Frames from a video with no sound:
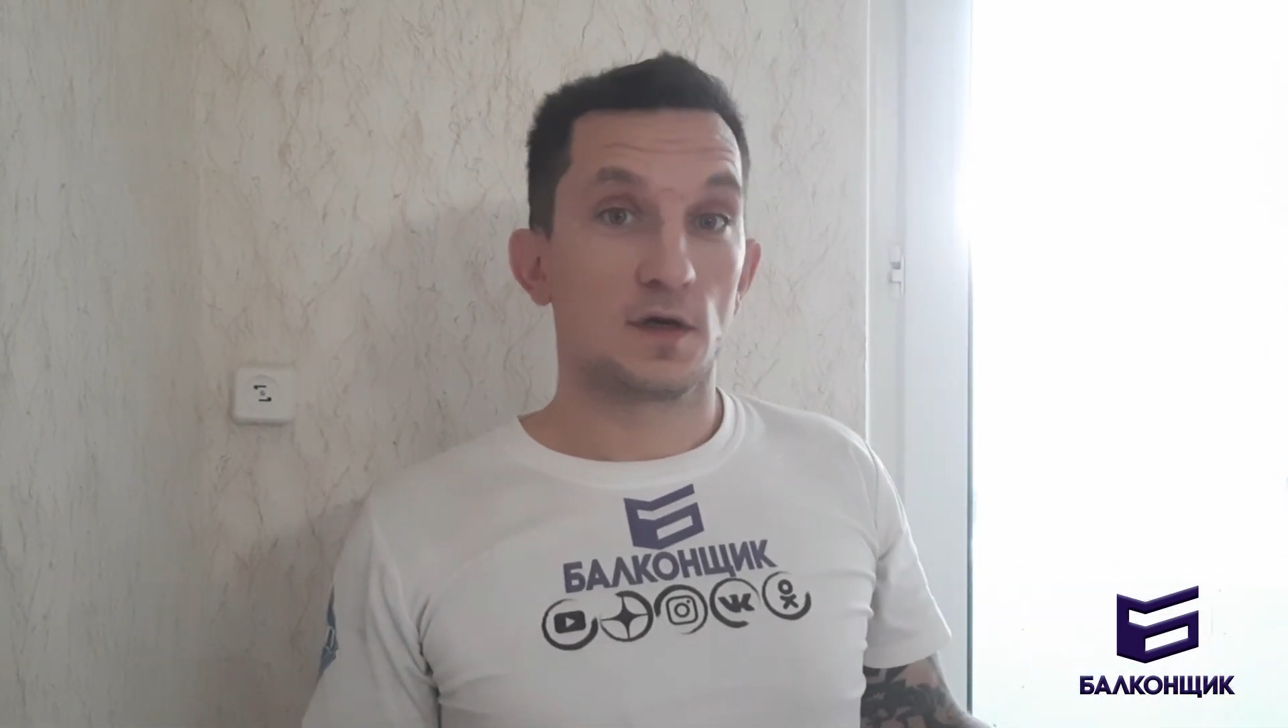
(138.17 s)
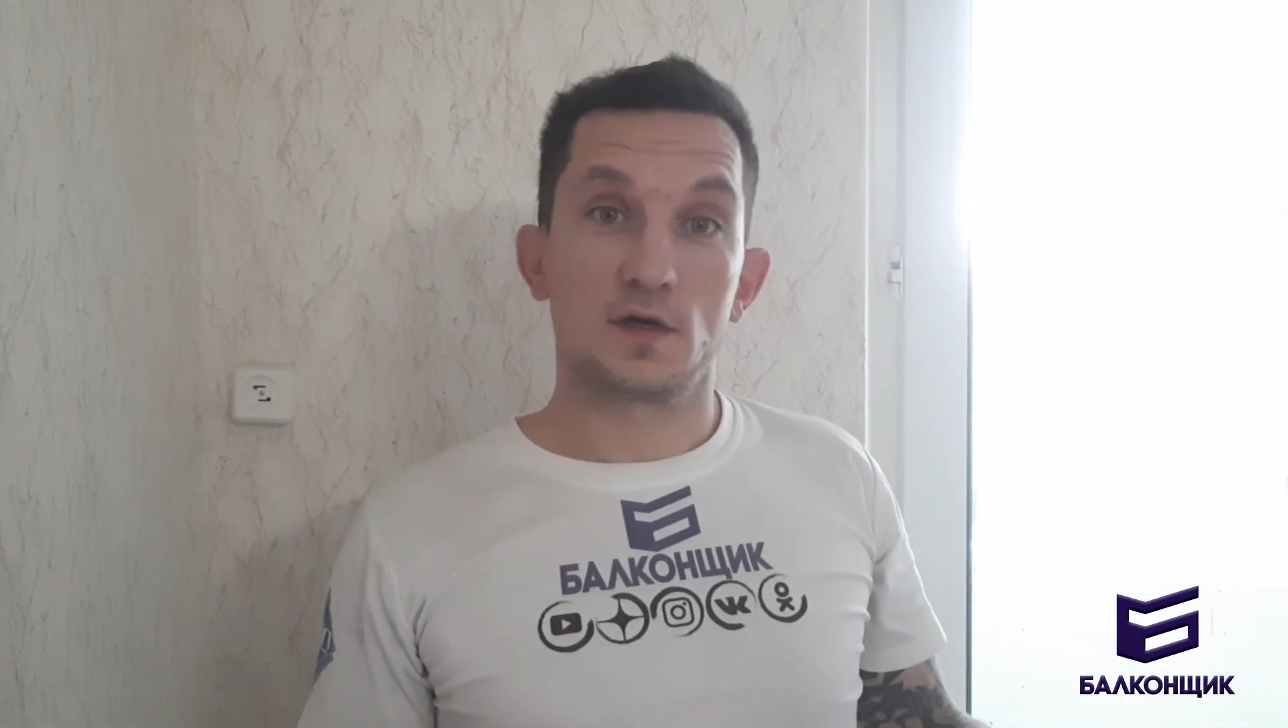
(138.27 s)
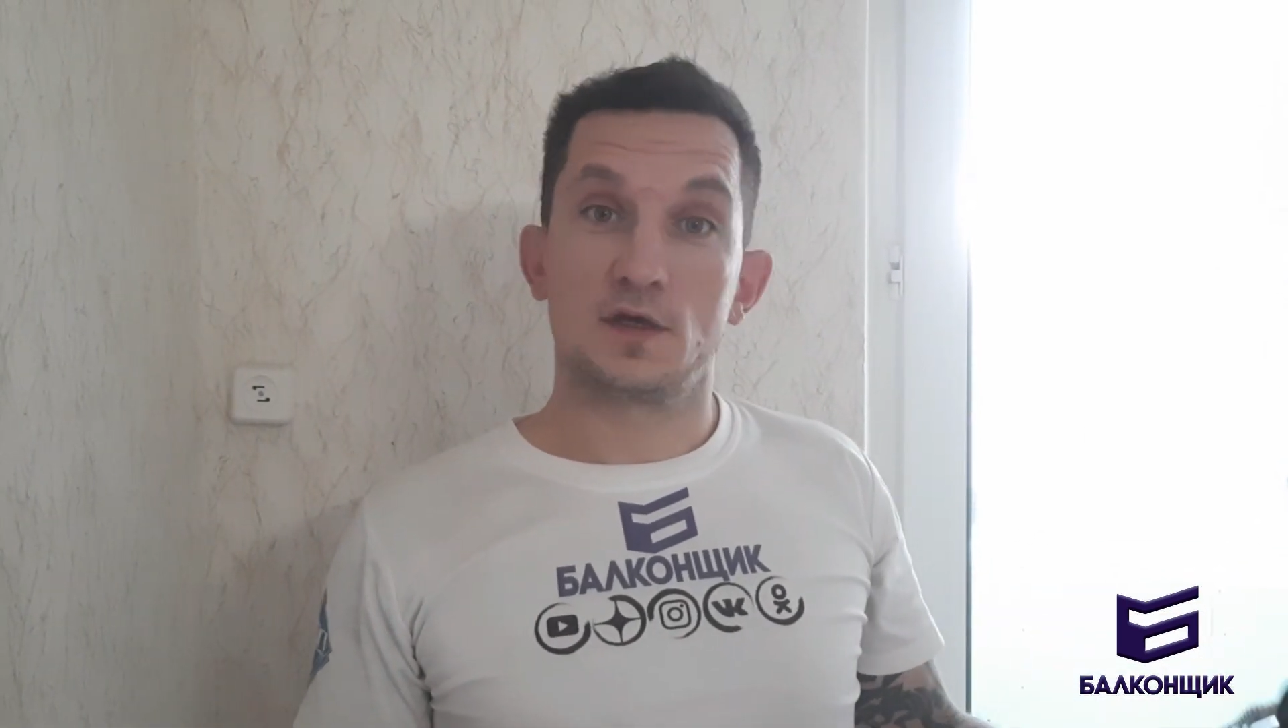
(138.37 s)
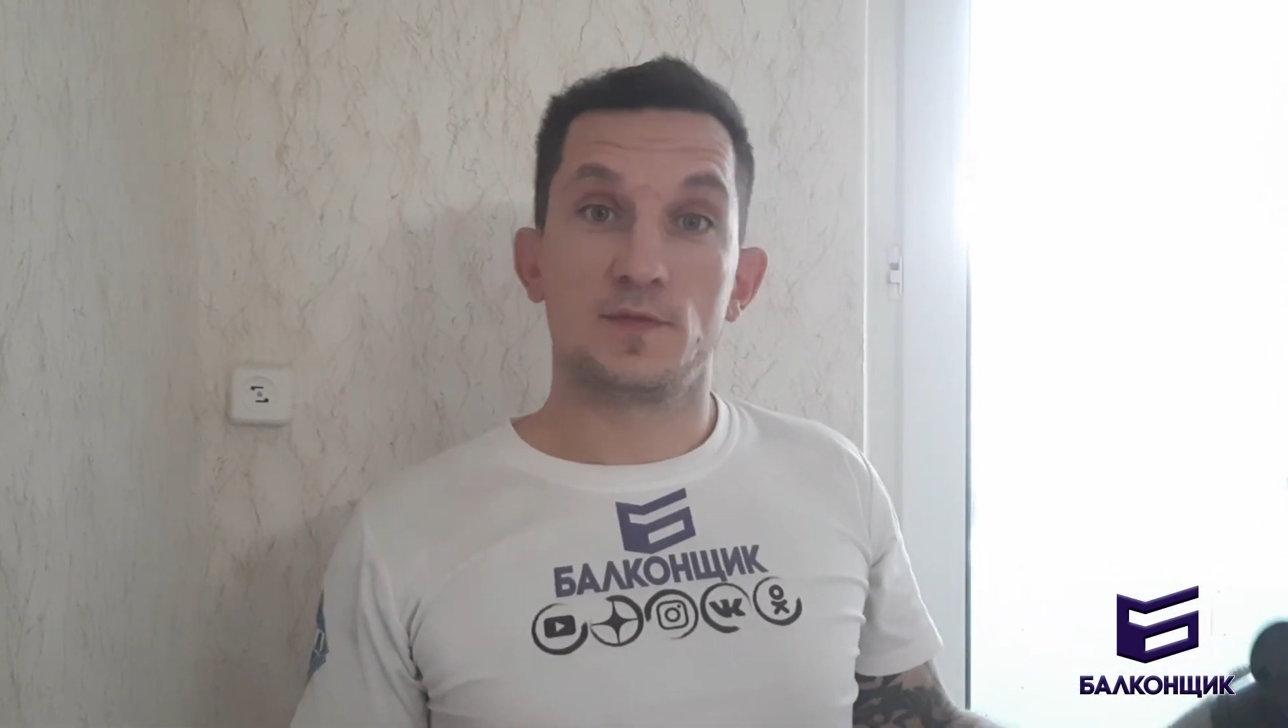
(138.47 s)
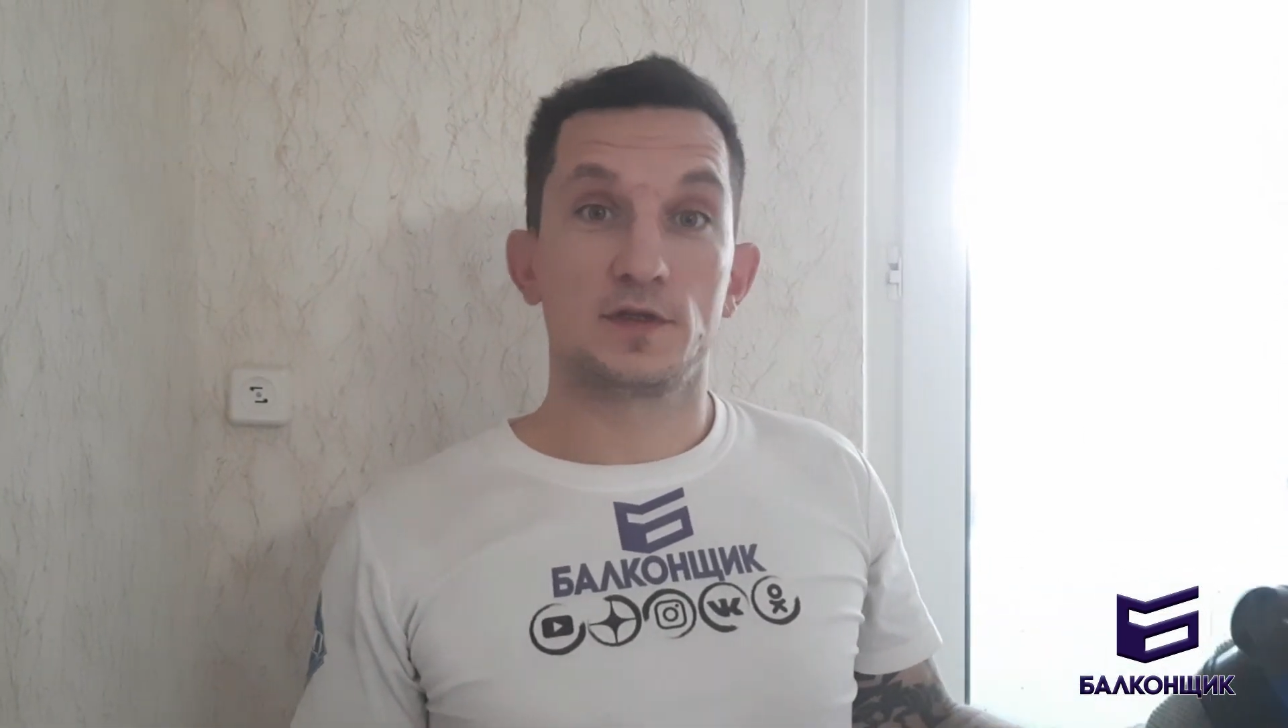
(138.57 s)

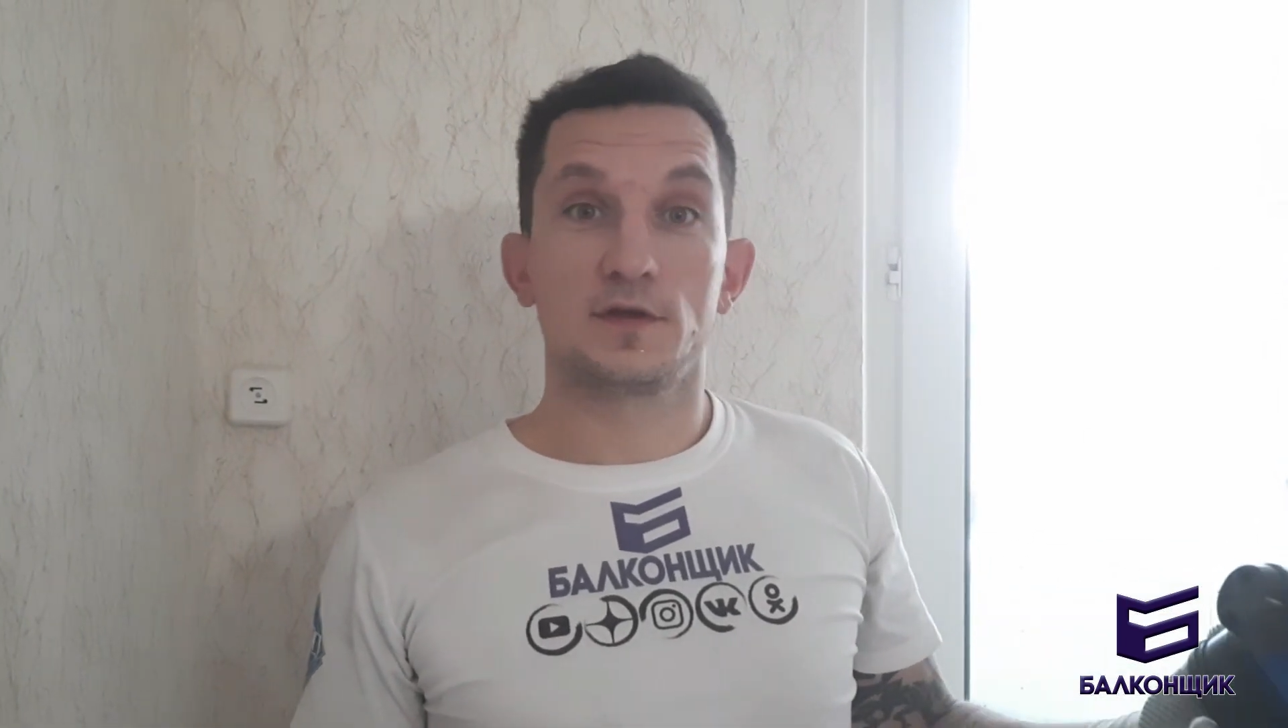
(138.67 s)
Когда мы это